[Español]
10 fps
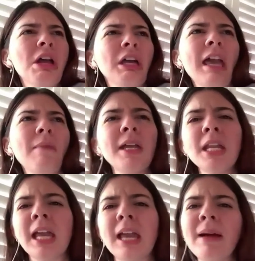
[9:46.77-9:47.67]
que
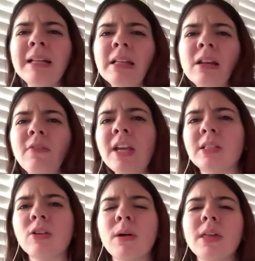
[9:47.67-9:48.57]
miren qué mal
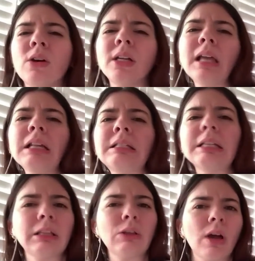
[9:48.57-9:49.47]
servicio me dieron en tal
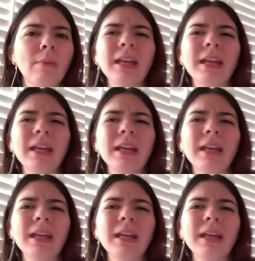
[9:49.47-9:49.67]
sitio. Que me...